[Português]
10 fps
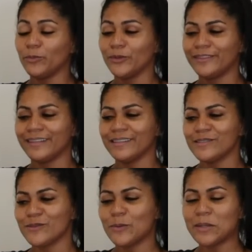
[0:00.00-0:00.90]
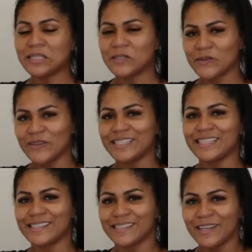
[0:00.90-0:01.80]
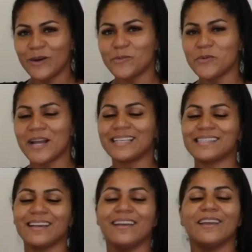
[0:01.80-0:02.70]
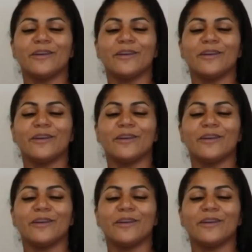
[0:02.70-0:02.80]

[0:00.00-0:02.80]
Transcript: por transformações assim como essa,